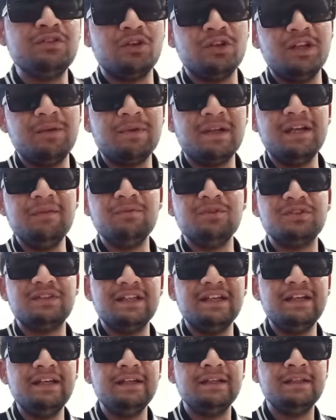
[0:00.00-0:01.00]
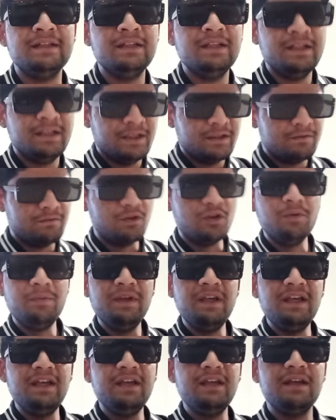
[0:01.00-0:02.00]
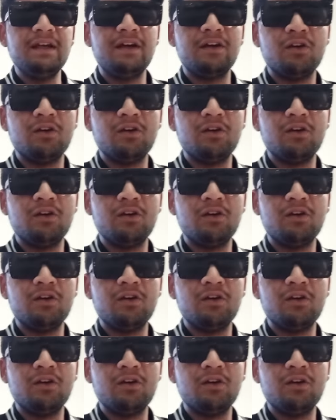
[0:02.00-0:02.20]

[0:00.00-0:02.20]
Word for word: जॉन इब्राहिम होते हैं वो भी